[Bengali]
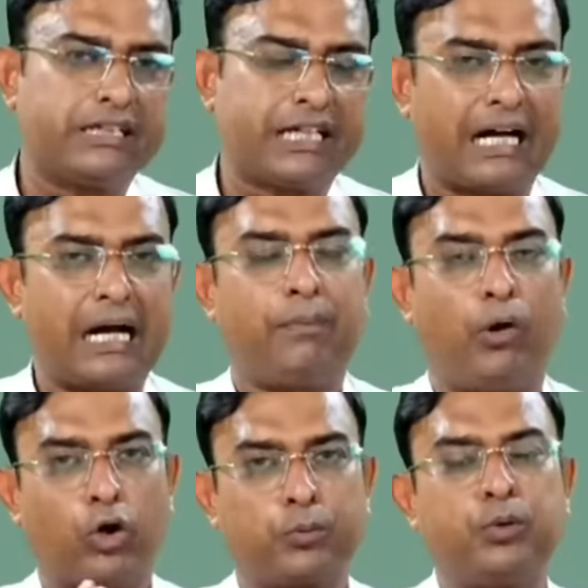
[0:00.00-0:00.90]
মধ্যে থাকা
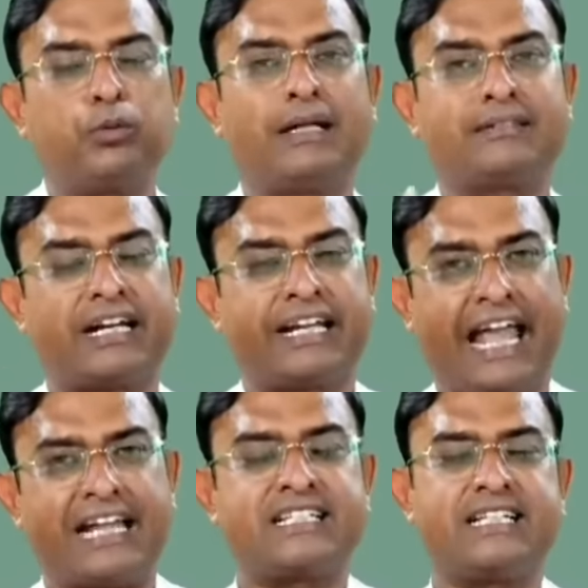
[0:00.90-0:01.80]
ভরপুর মাত্রায়
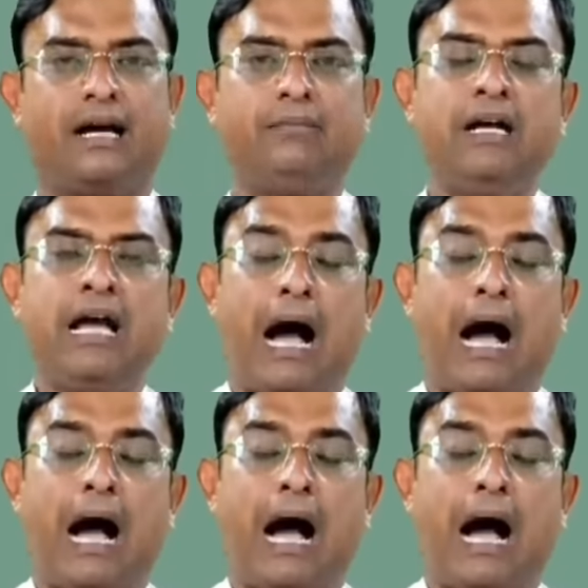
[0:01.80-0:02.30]
ক্যালসিয়াম